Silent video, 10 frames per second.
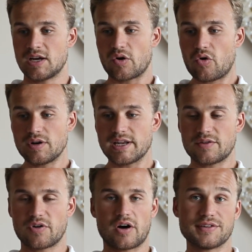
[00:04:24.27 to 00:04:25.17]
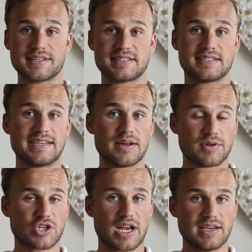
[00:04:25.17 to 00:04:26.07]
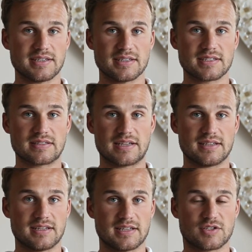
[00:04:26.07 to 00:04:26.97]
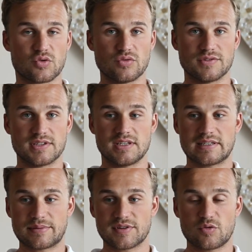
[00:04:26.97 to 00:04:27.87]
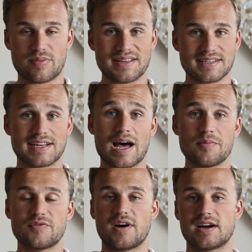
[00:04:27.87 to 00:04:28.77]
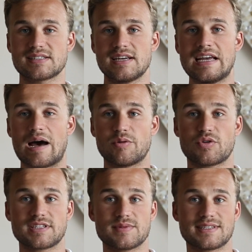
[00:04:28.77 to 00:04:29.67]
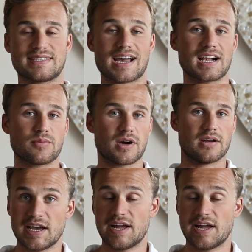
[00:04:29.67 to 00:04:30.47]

grundlegend voraussetzen, dass jeder Mensch gleich ist, denn das tun sie, selbst wenn du ein paar Sachen abfragst, aber trotzdem ist es sehr allgemein.